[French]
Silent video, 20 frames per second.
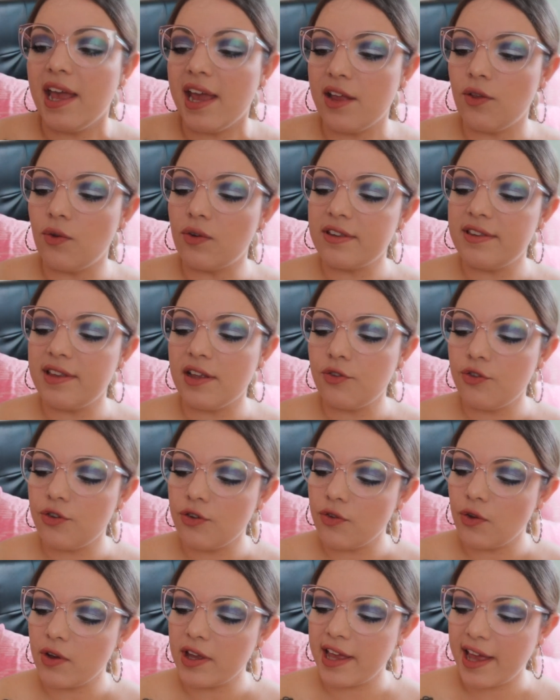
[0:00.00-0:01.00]
et donc c'est
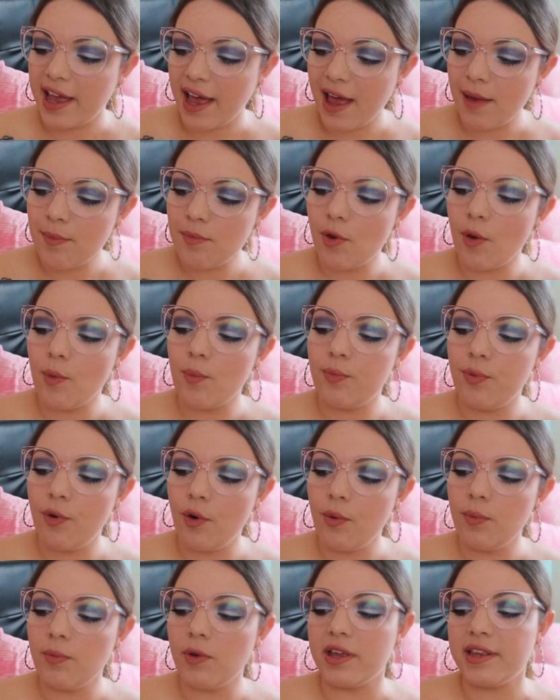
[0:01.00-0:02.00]
une crème
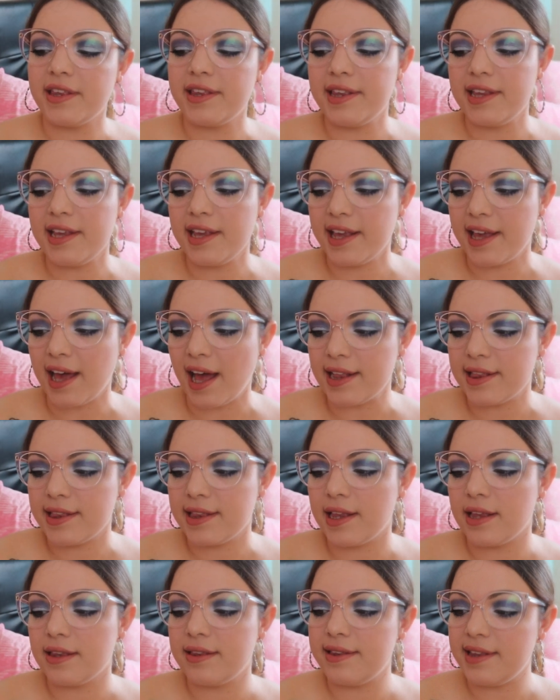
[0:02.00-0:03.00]
baume cicat,
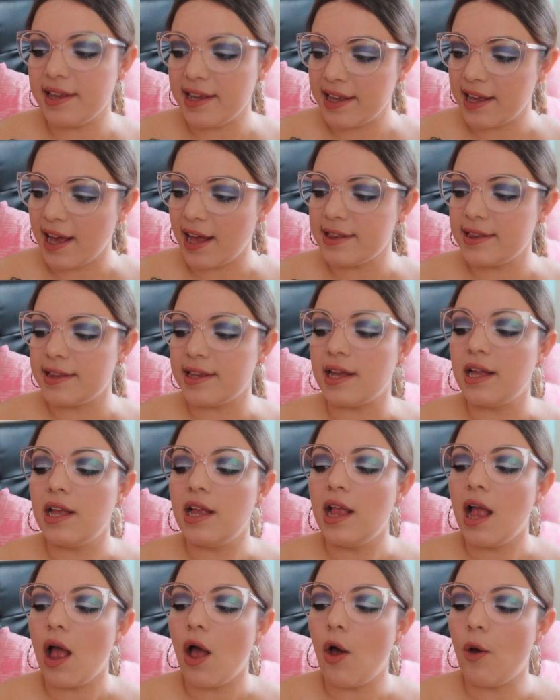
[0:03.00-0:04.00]
cicat
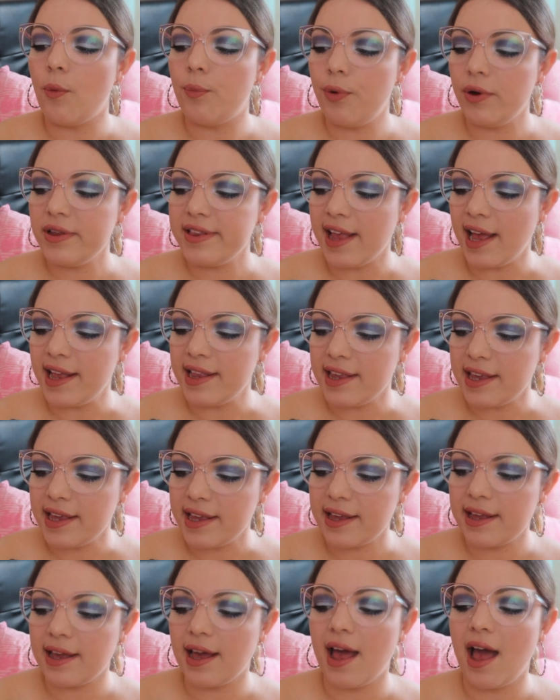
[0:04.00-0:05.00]
euh,
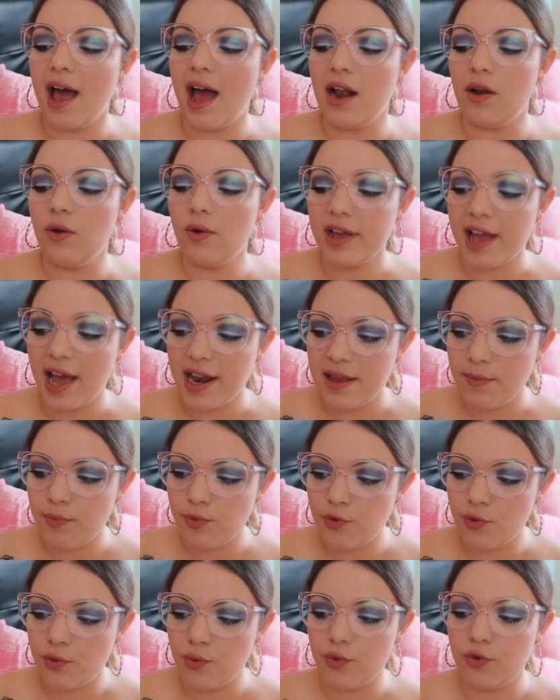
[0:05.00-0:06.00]
botanique à
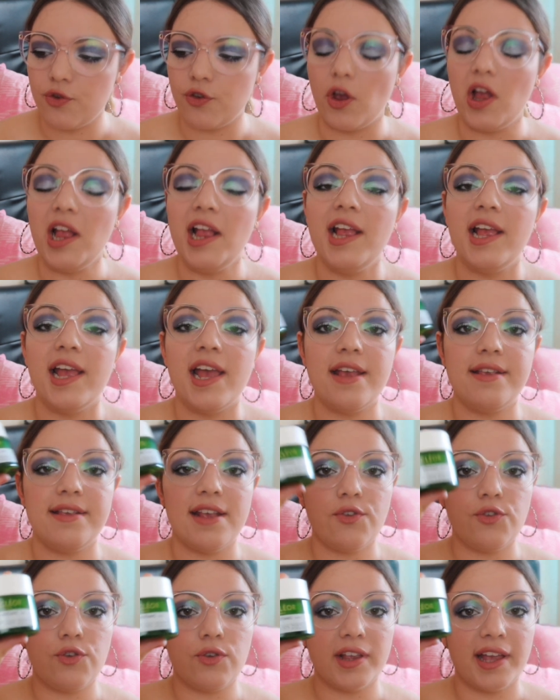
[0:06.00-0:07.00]
l'eucalyptus et
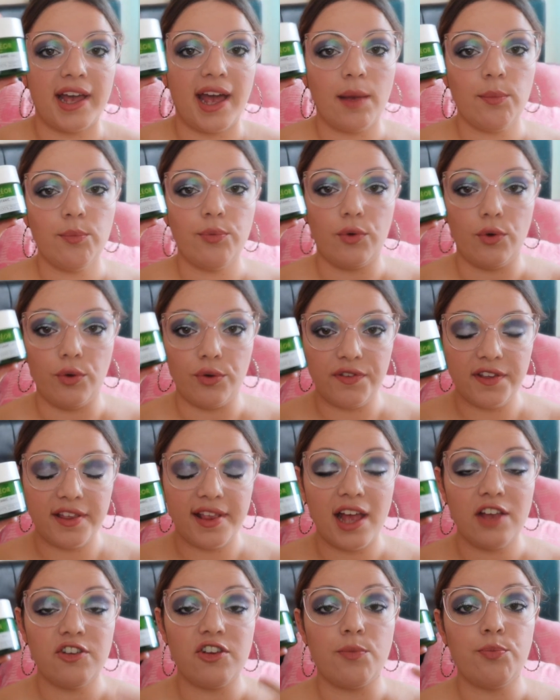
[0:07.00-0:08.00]
c'est une crème pour le
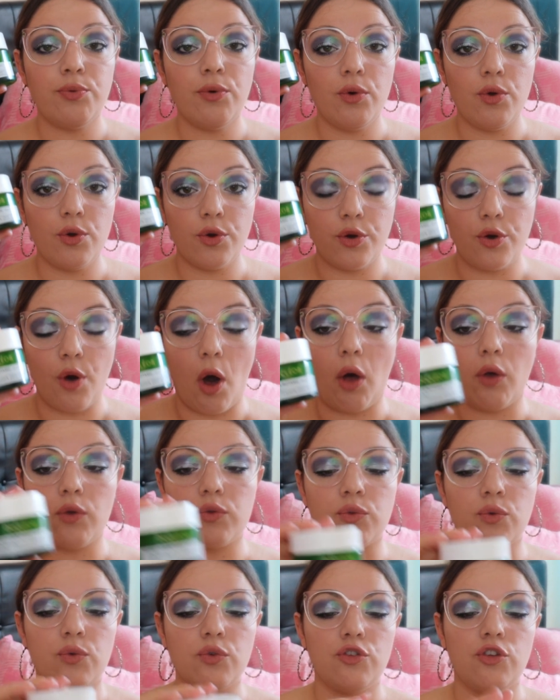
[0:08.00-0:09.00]
visage et pour le corps
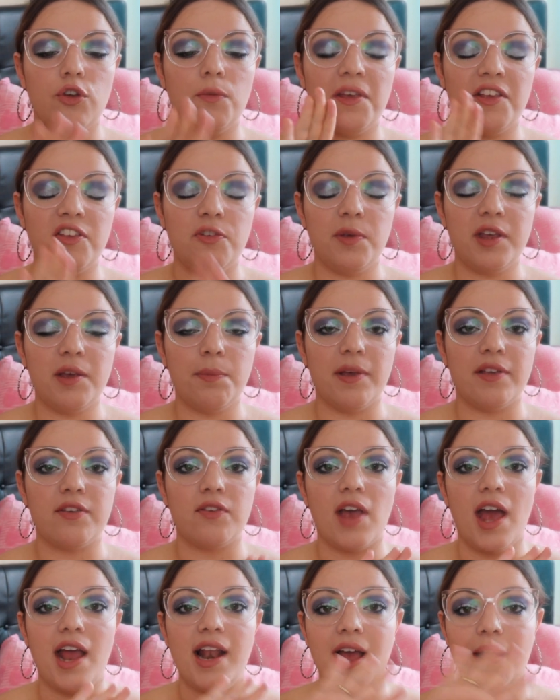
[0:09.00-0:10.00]
donc je m'explique
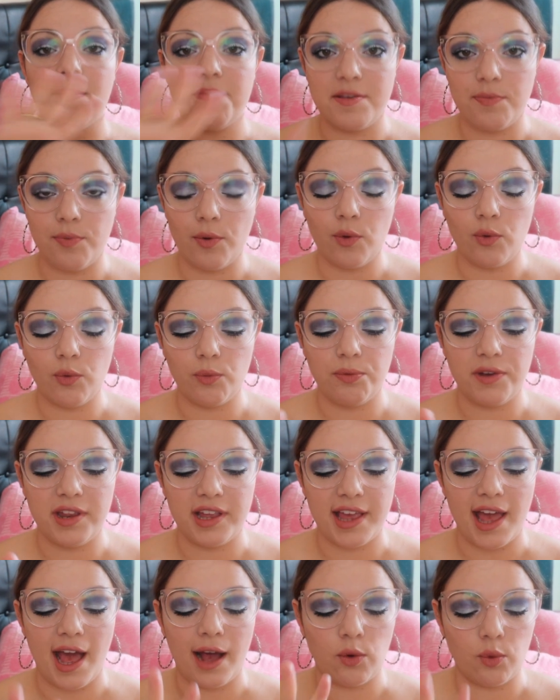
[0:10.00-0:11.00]
parce qu'elle est un petit peu
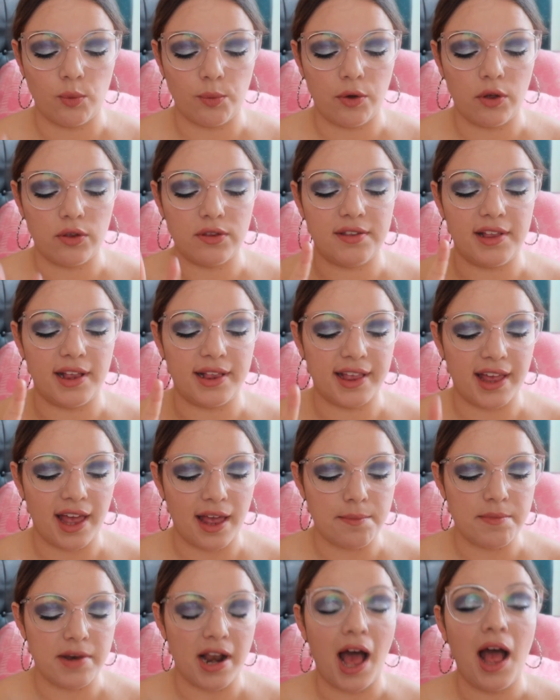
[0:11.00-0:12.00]
compliquée à comprendre cette
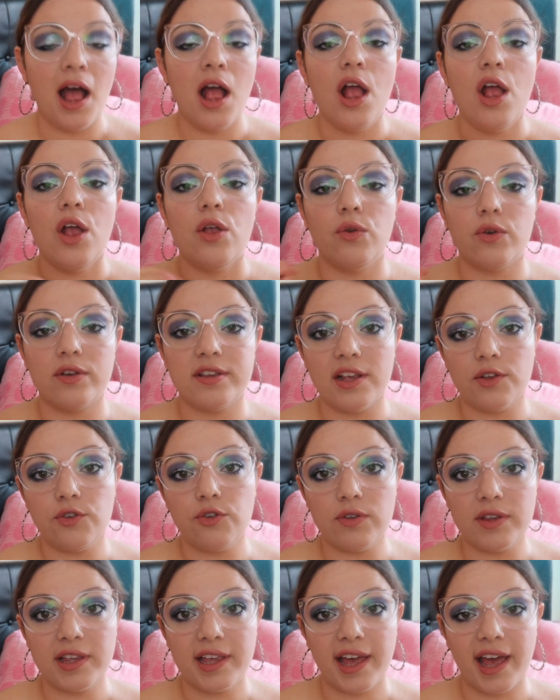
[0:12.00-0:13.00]
crème là donc
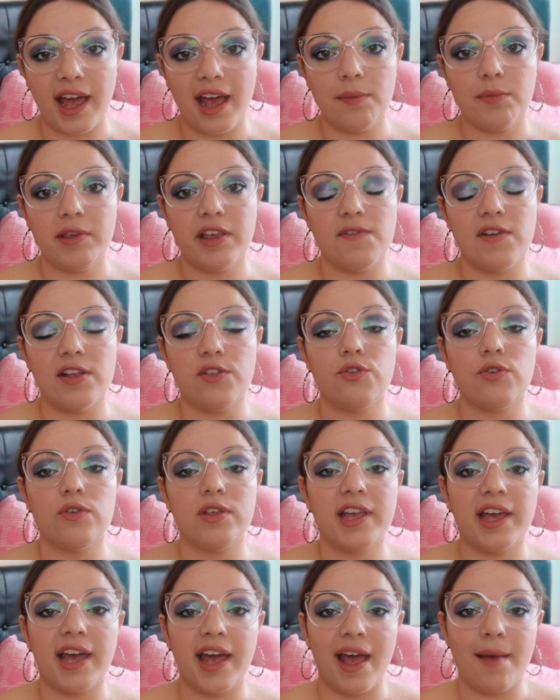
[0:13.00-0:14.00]
c'est une crème qui va être
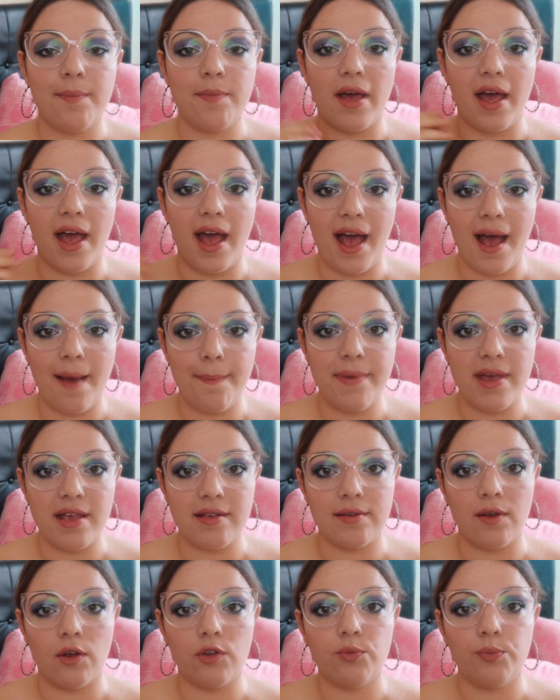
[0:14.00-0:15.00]
une crème
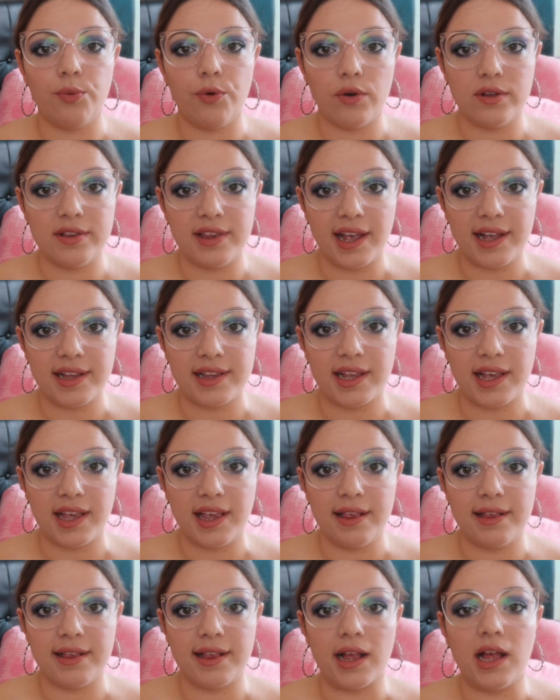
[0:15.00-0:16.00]
apaisante,
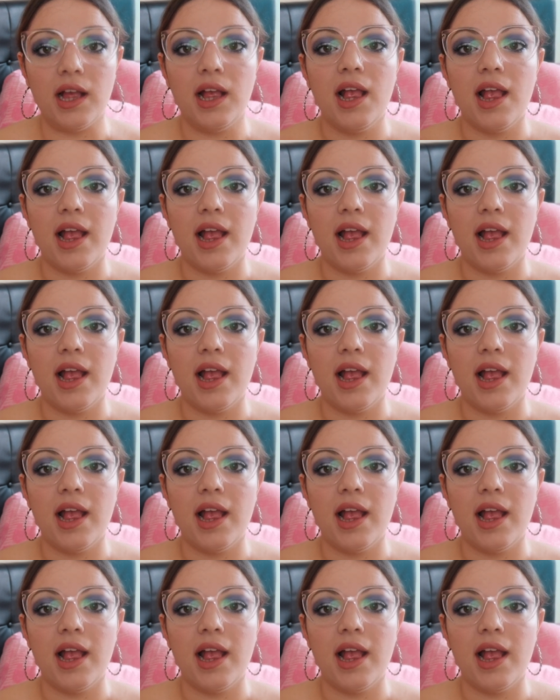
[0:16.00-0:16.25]
protectrice,